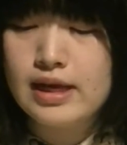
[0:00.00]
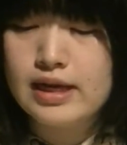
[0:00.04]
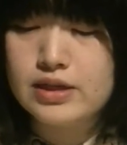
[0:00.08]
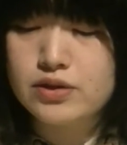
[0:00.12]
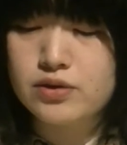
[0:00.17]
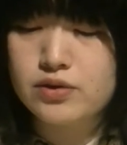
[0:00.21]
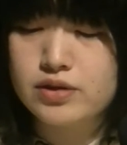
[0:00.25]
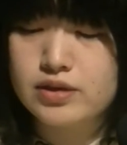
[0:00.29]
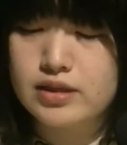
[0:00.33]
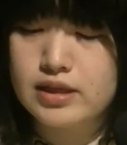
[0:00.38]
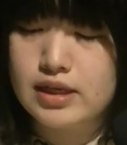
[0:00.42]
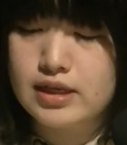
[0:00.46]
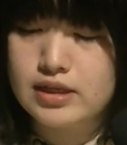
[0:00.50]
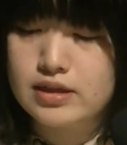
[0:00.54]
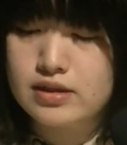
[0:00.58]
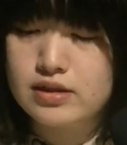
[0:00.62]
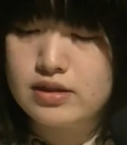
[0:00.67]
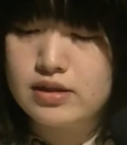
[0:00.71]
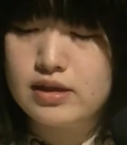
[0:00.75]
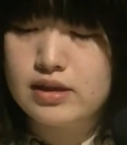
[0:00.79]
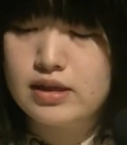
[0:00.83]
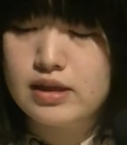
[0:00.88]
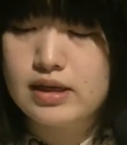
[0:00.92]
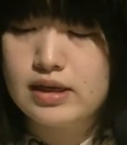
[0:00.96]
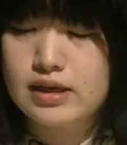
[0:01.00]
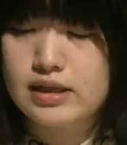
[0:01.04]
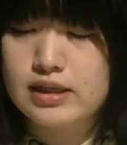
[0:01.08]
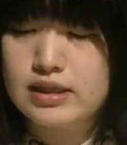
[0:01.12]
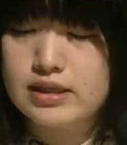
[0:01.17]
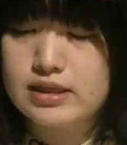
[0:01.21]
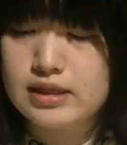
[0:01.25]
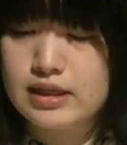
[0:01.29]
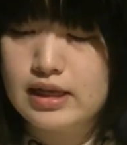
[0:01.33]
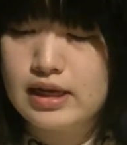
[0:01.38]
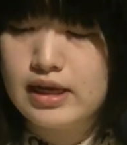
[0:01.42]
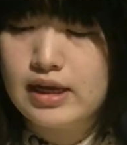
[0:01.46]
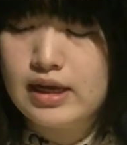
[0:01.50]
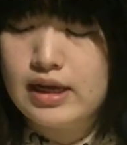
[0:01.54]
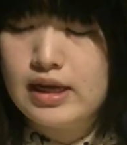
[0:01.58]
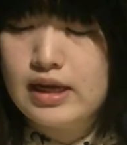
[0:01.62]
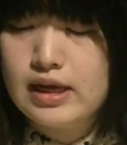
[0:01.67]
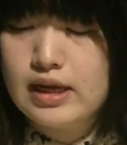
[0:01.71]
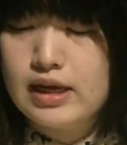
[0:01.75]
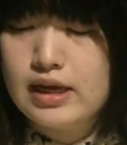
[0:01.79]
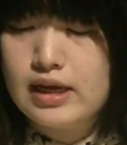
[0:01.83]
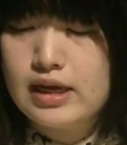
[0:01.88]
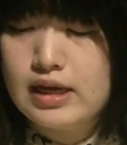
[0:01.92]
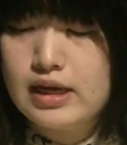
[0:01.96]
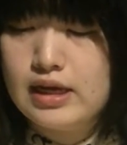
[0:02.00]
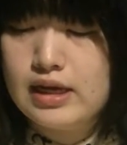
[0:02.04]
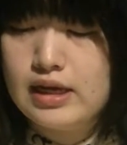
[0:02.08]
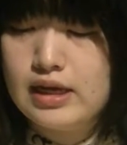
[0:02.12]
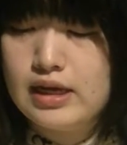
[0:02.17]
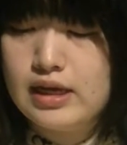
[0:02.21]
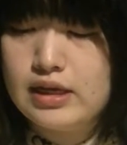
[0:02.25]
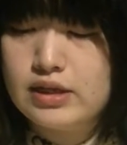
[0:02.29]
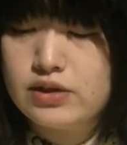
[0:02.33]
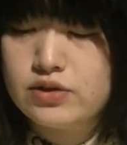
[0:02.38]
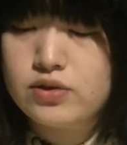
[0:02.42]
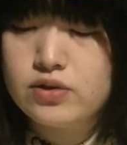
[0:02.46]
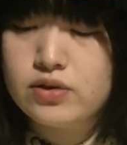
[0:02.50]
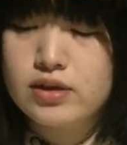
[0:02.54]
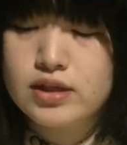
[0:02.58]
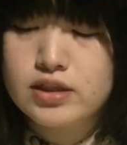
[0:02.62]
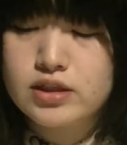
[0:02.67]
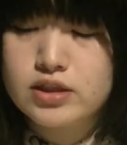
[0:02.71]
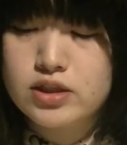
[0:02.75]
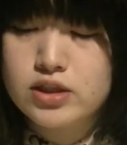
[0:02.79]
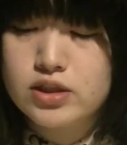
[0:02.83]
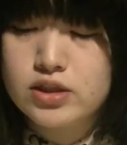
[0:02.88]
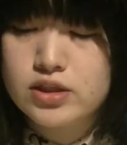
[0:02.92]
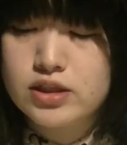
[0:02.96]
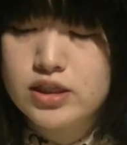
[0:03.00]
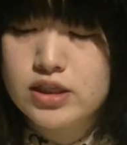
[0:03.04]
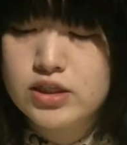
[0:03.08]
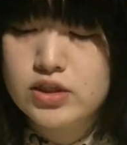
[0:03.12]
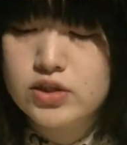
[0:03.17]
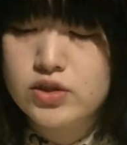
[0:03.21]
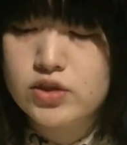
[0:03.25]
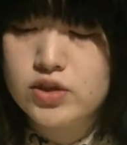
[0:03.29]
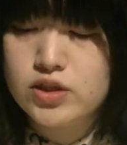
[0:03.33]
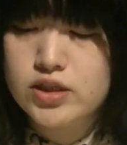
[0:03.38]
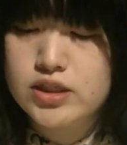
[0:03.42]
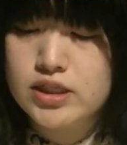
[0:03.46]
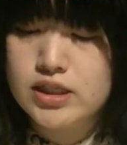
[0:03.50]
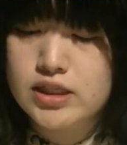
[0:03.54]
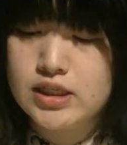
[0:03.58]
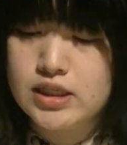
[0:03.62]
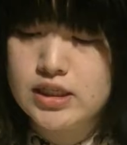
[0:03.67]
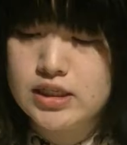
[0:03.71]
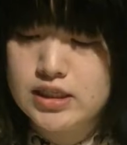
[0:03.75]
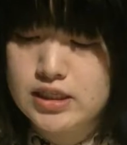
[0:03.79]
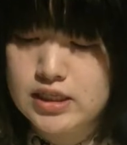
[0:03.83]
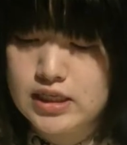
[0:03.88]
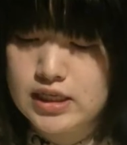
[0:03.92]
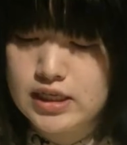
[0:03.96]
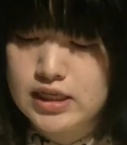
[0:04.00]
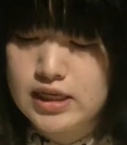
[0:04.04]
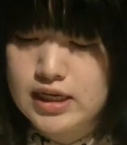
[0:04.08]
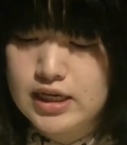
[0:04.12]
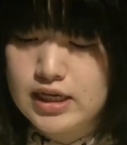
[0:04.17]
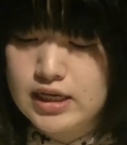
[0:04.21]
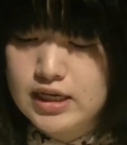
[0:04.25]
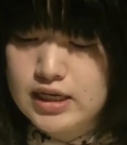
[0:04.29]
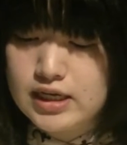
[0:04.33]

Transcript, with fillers: そして続いてがですね、10月27日